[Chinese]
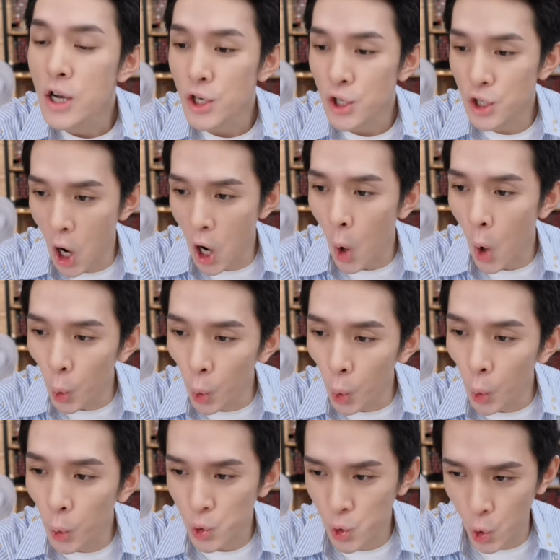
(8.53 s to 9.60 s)
柔
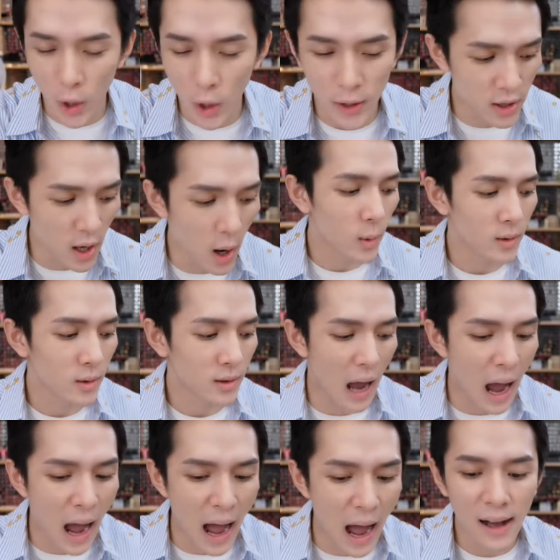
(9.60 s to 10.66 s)
雾唇釉
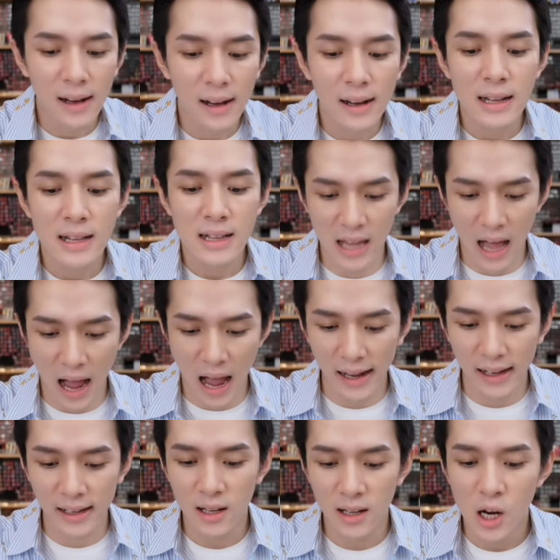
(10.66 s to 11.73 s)
它
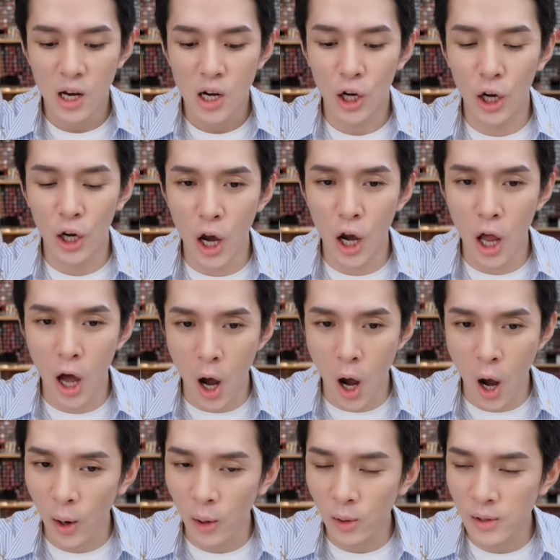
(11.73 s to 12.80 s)
来
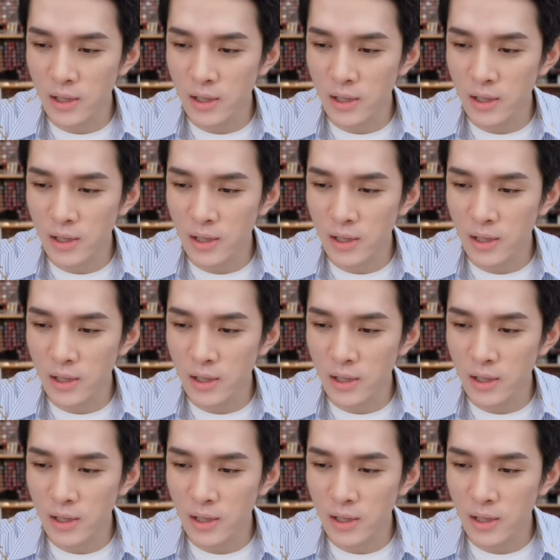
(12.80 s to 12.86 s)
喽！